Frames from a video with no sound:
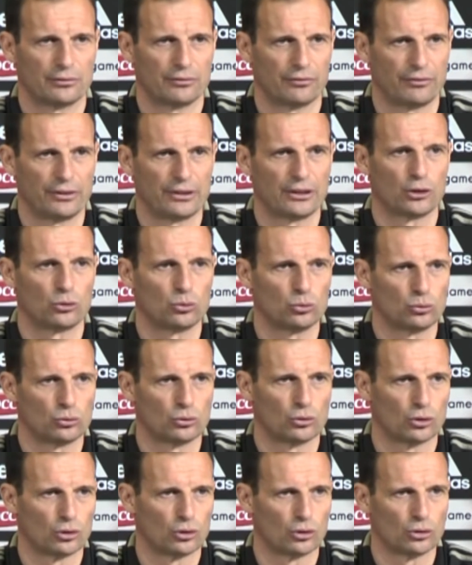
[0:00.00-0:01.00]
vede
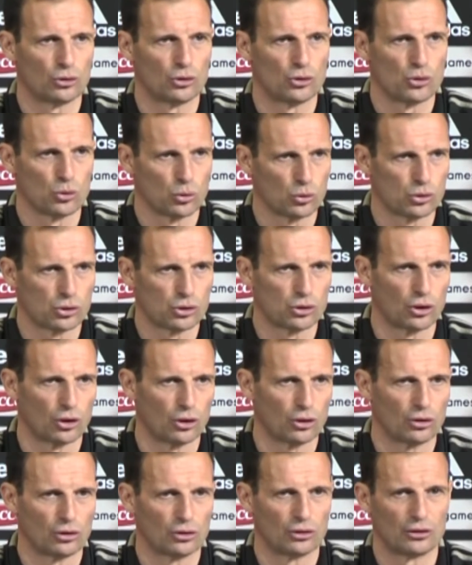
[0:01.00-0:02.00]
tutto
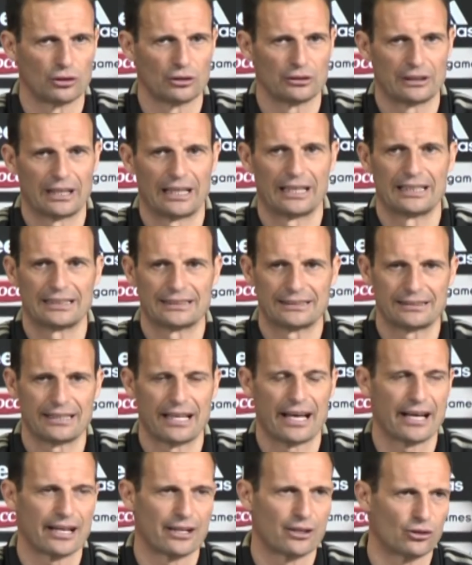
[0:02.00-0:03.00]
giusto
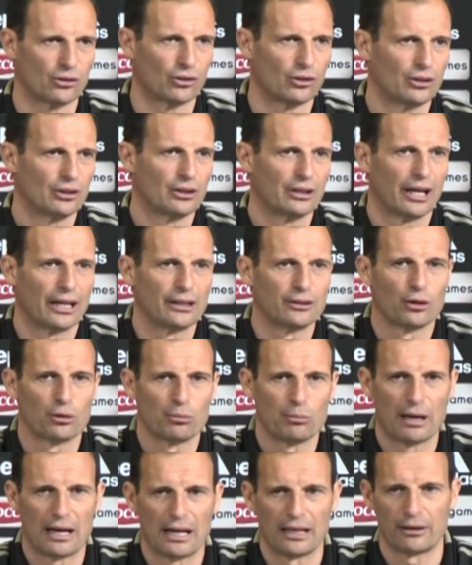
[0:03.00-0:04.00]
dall'esterno è
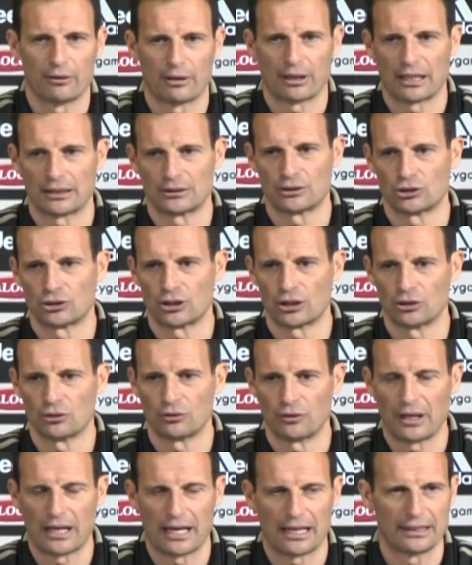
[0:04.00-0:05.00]
normale un ragazzo di
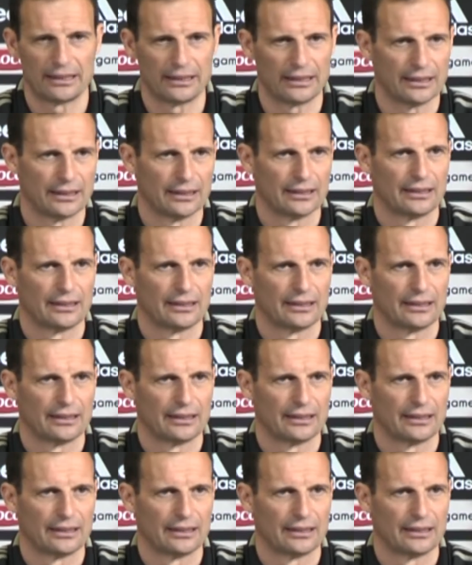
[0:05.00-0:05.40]
19 anni